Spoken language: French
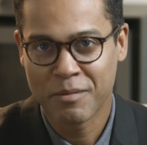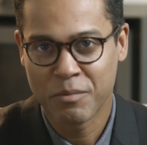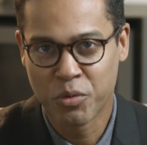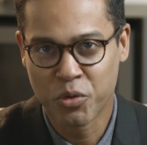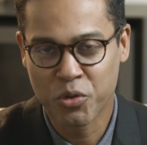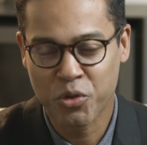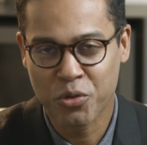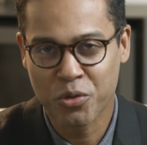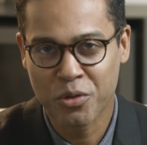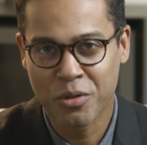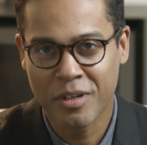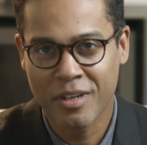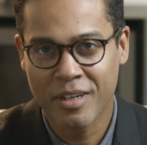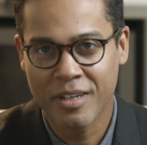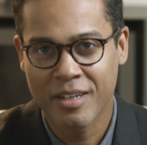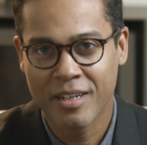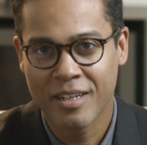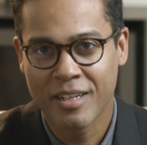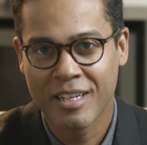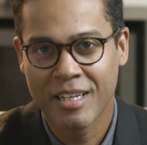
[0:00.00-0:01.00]
Bonjour,
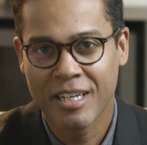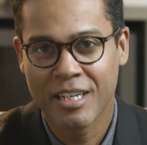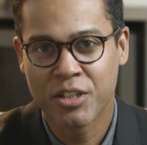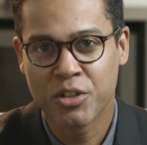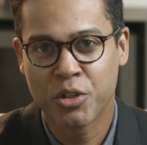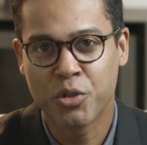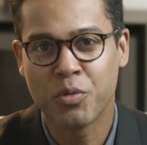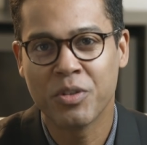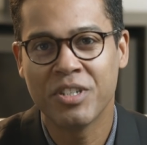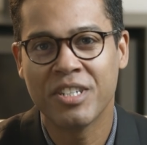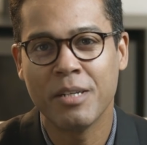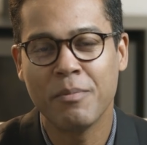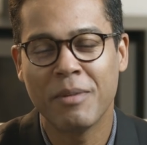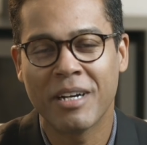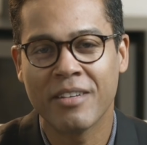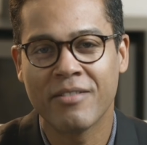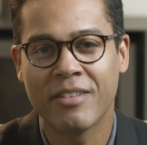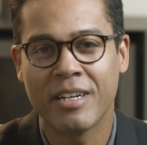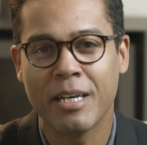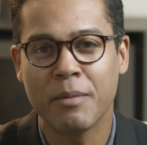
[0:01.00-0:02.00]
je suis
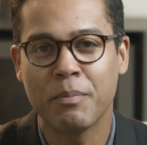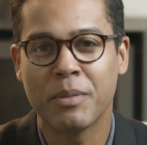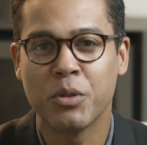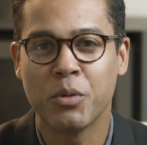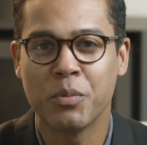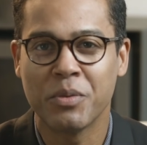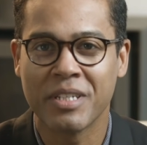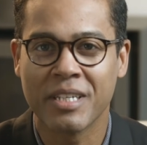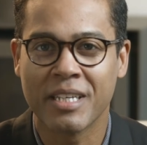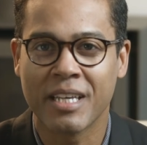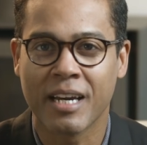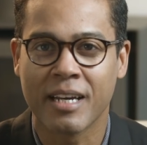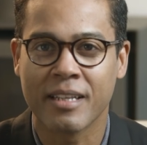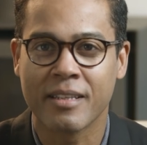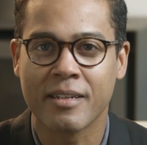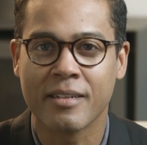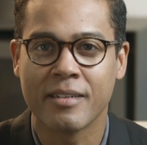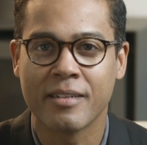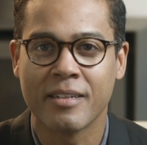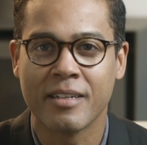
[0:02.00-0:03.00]
Gilles-Marie Vallet,
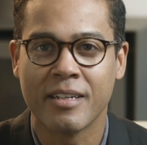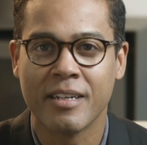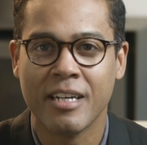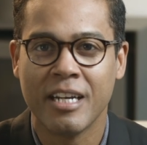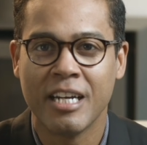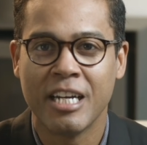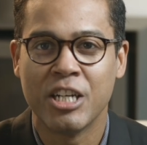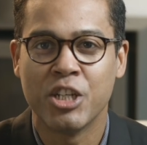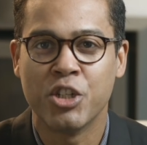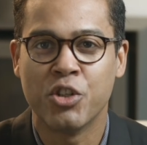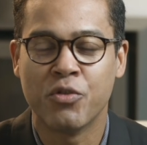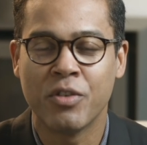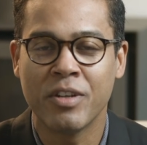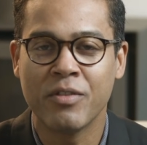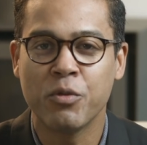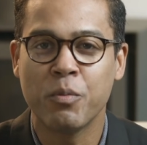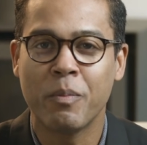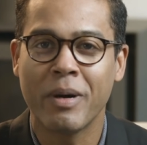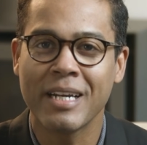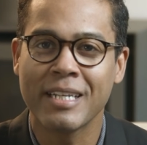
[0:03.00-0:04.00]
pédopsychiatre. Je vais
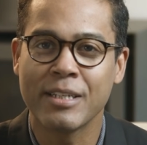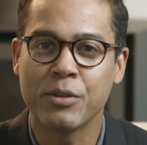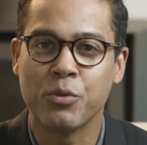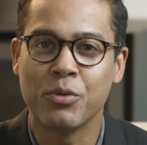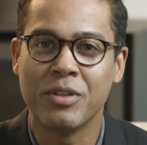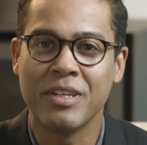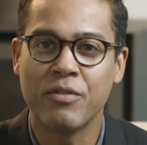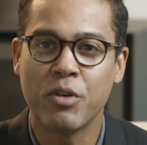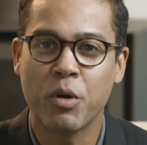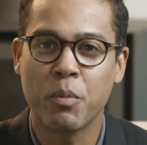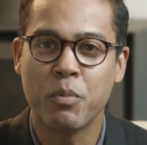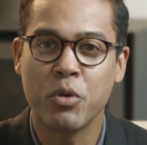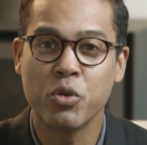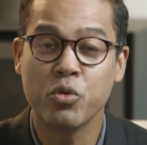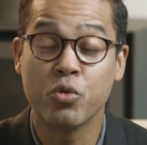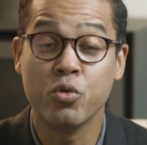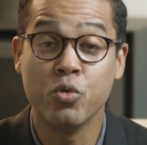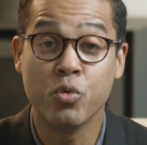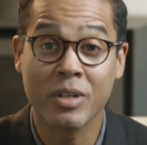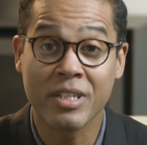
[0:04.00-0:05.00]
vous parler du développement
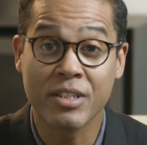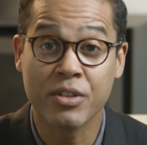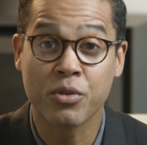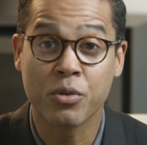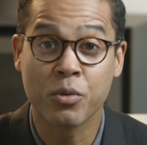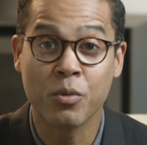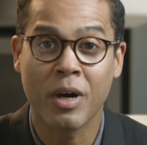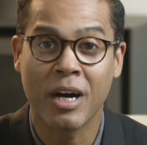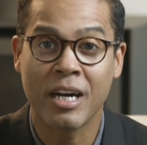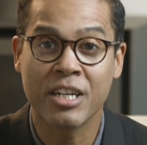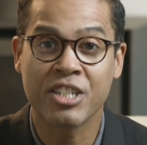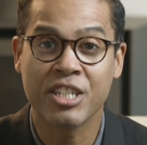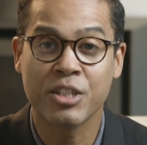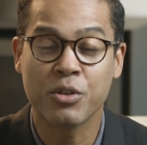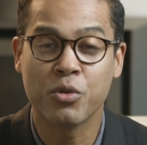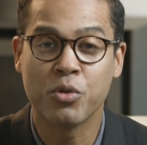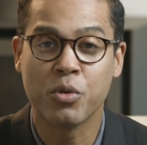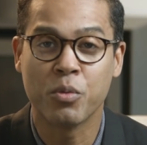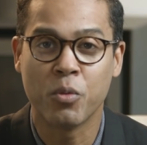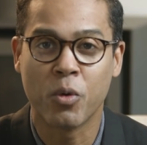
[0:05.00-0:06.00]
du nourrisson âgé
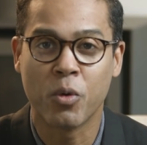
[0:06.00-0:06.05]
de 2